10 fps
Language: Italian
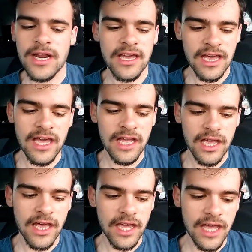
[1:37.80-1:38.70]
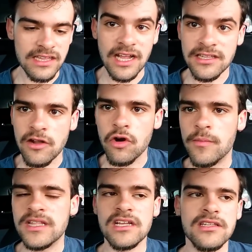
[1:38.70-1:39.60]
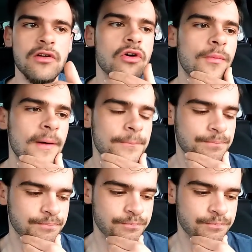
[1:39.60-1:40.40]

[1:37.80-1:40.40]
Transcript: perché è tanta roba, è tanta roba,